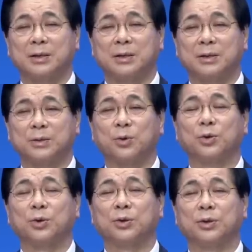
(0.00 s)
그
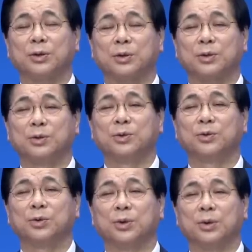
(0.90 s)
고통은 그
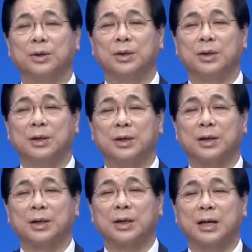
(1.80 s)
누구도
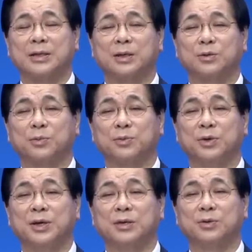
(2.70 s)
같이 할 수 없고
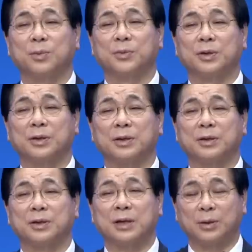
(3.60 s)
이해할 수 없는
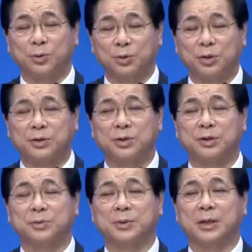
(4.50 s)
그러한 고통이었을
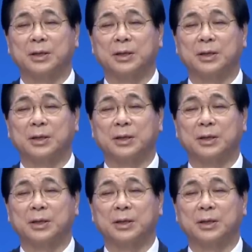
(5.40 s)
것입니다.